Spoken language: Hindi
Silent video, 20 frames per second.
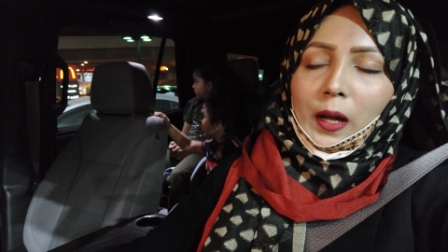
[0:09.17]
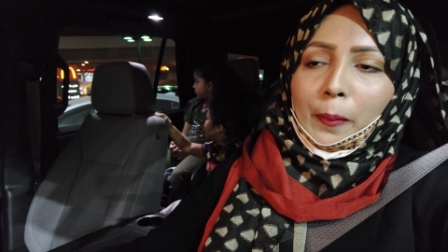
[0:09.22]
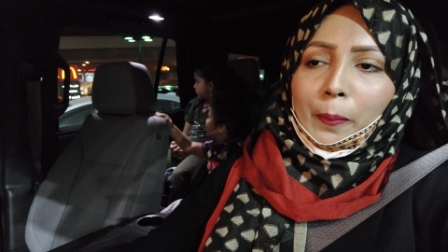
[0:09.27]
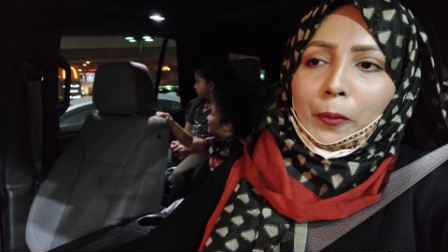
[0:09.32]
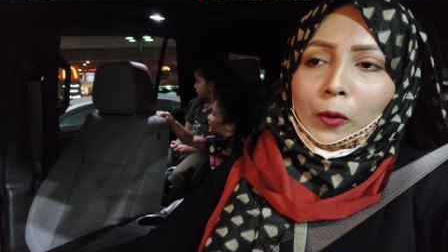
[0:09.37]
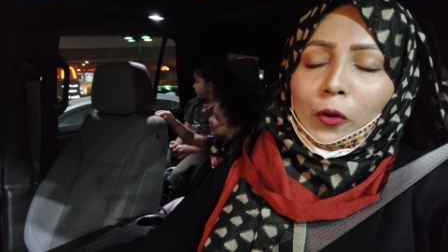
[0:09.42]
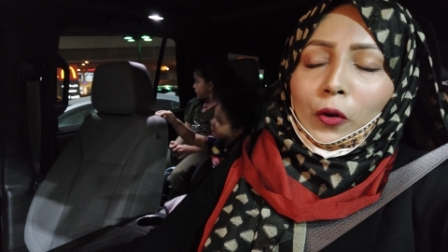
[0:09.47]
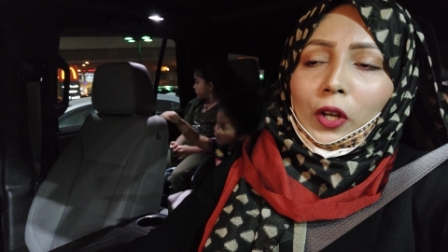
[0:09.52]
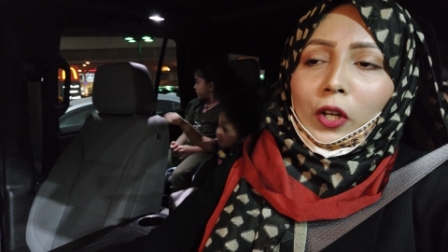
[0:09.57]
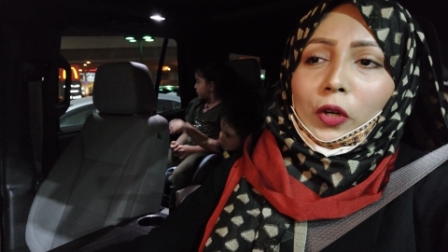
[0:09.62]

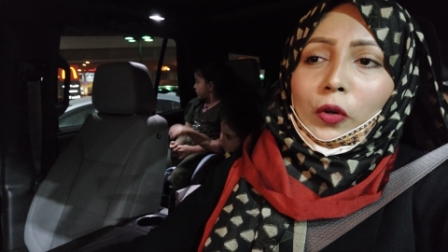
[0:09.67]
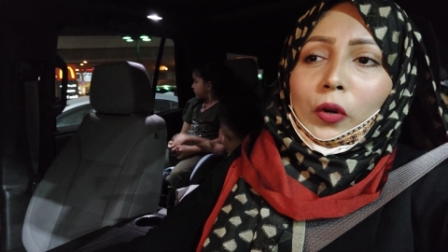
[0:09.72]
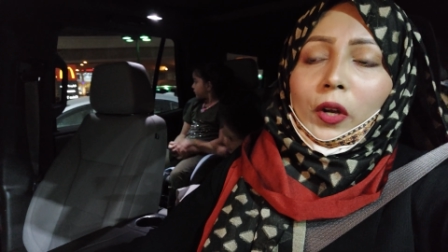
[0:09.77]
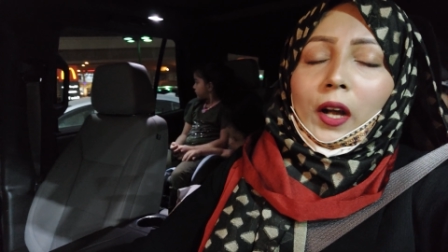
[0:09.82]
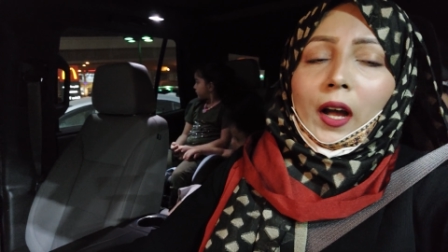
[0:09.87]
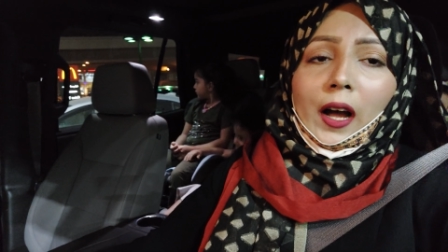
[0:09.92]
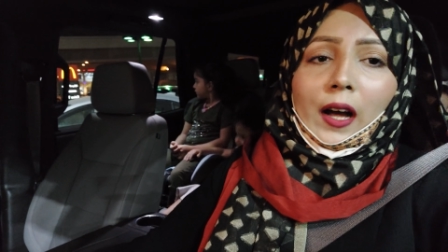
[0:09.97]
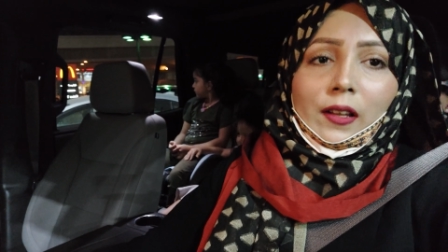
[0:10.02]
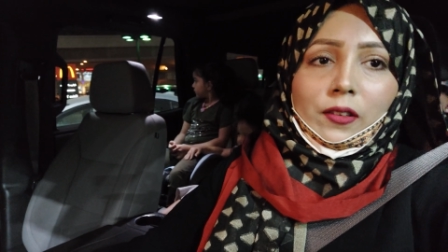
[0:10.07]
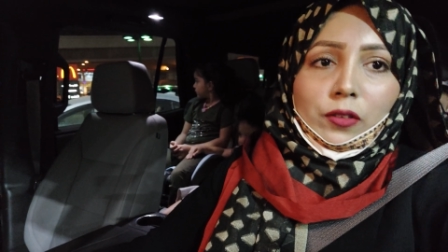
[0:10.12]
आप लोगों की
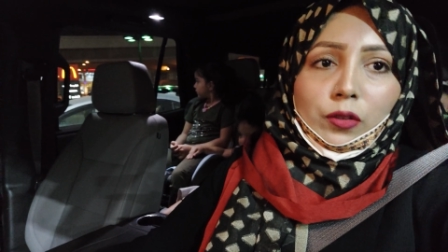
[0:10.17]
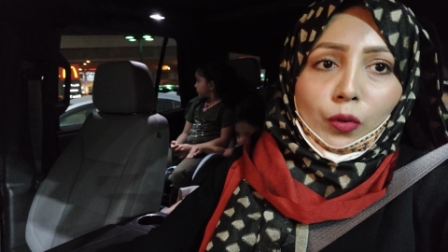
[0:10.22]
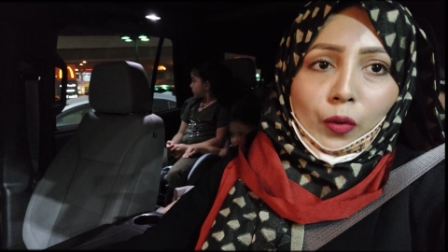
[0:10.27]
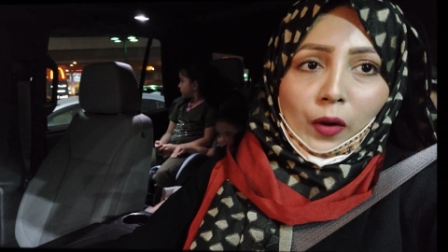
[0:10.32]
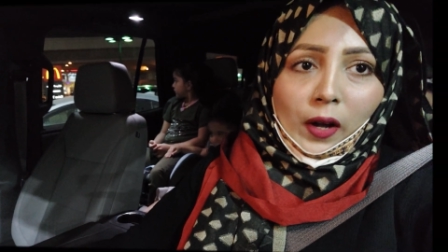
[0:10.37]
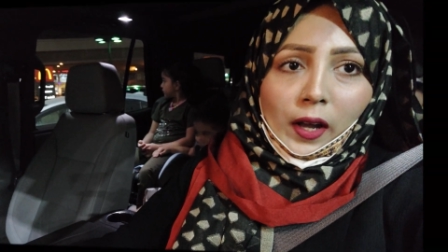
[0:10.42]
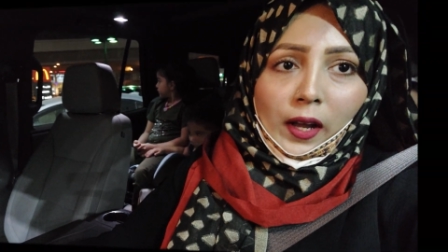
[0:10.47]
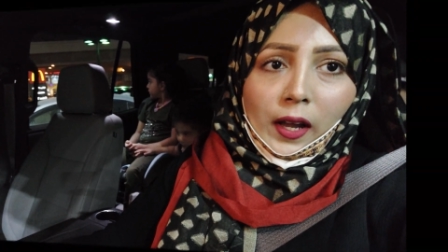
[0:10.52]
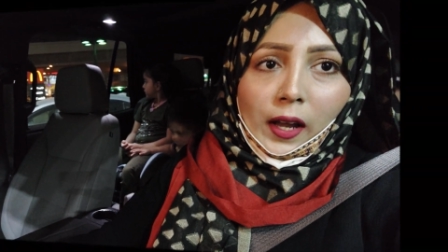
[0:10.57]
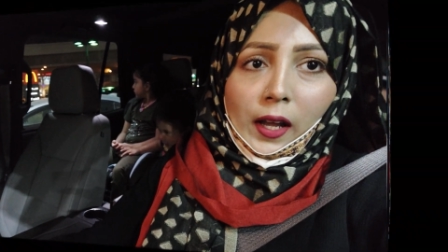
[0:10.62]
कोई ख़ास
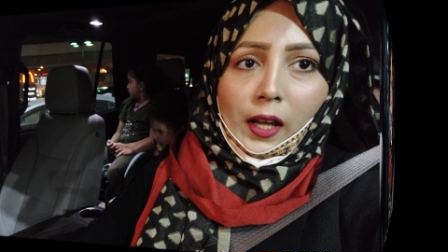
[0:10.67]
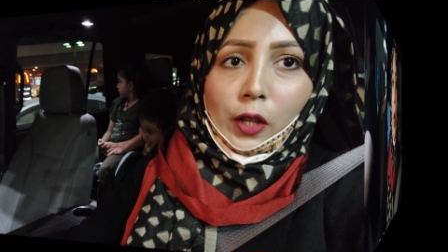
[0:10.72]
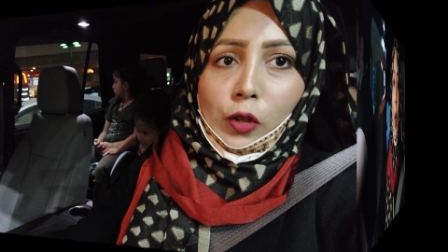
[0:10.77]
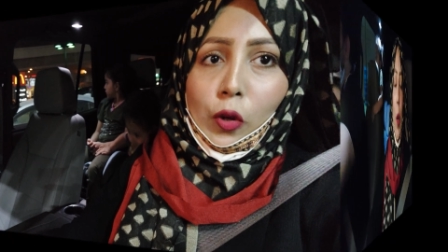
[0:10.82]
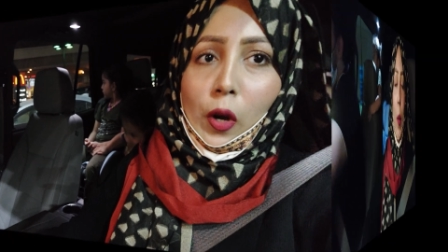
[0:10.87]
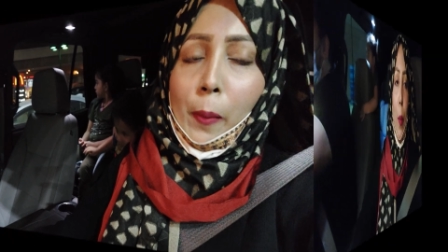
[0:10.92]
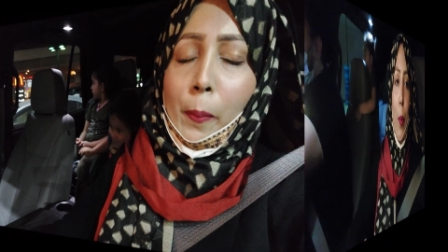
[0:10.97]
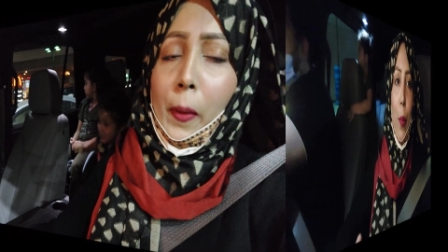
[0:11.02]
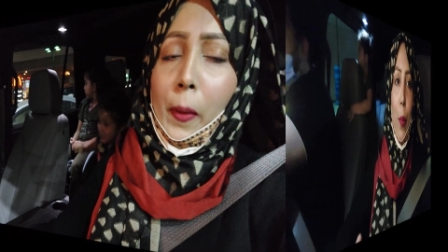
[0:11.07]
दुआएं हैं तो